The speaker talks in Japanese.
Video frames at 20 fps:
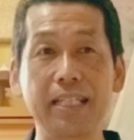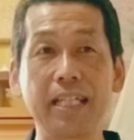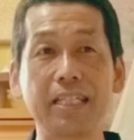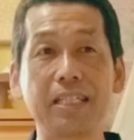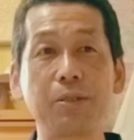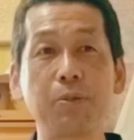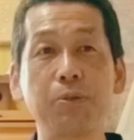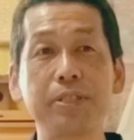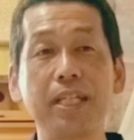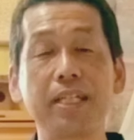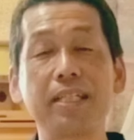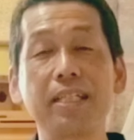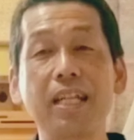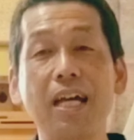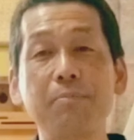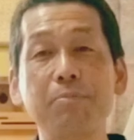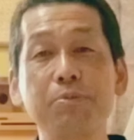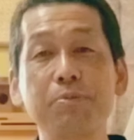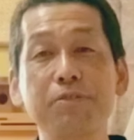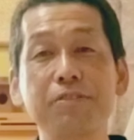適合でき
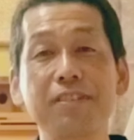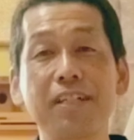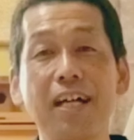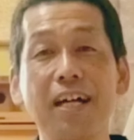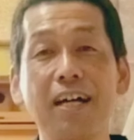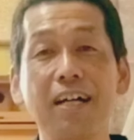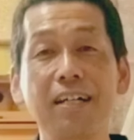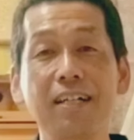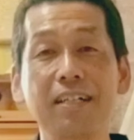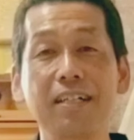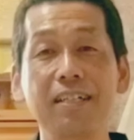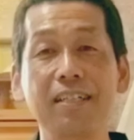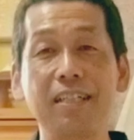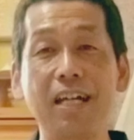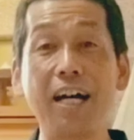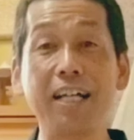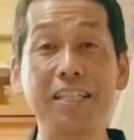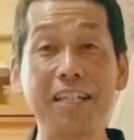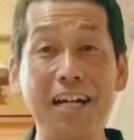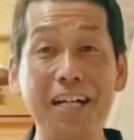ない部分が、
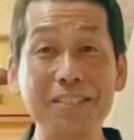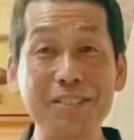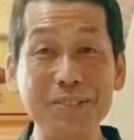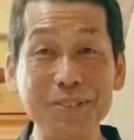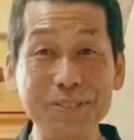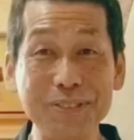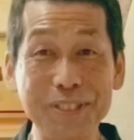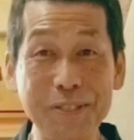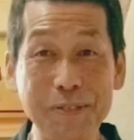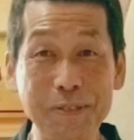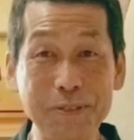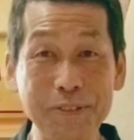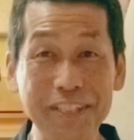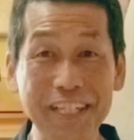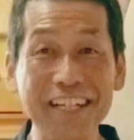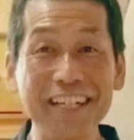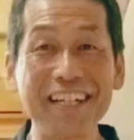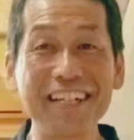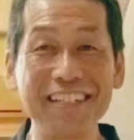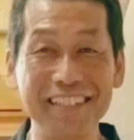相反するっていうこと
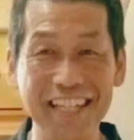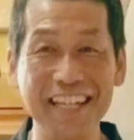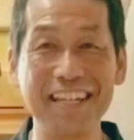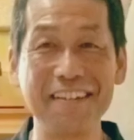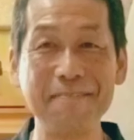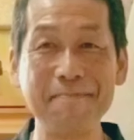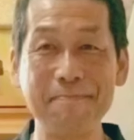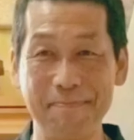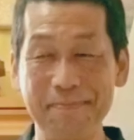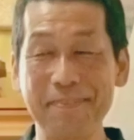ないからね。